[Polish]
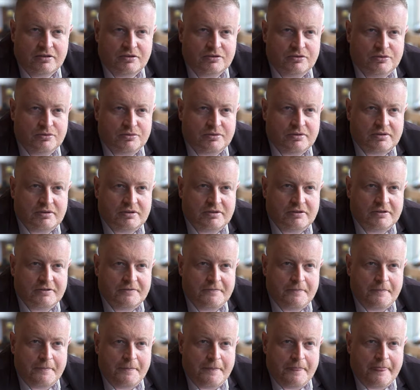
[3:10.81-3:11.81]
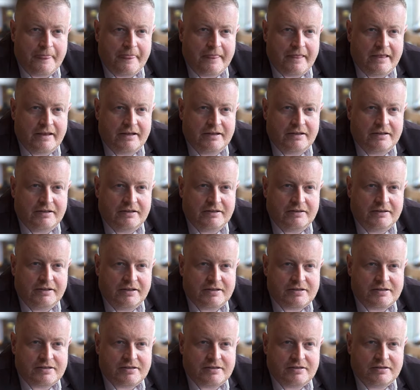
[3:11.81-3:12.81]
który e,
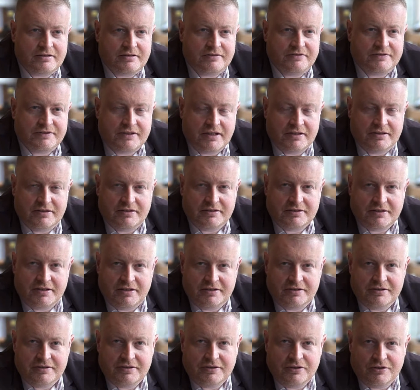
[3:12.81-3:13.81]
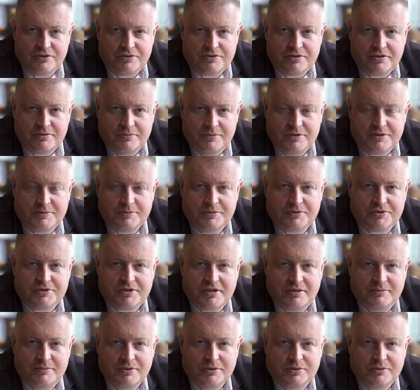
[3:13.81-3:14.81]
jest wtedy, kiedy gościom jest
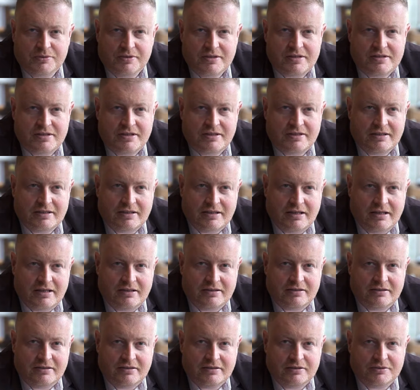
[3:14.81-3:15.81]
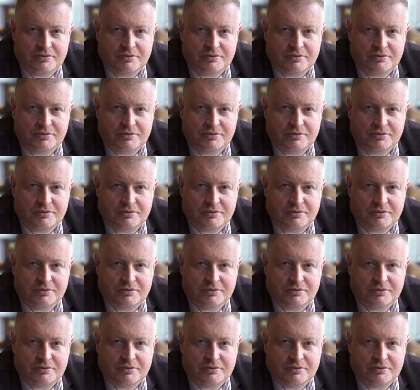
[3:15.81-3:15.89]
potrzebny, który jest nienachalny,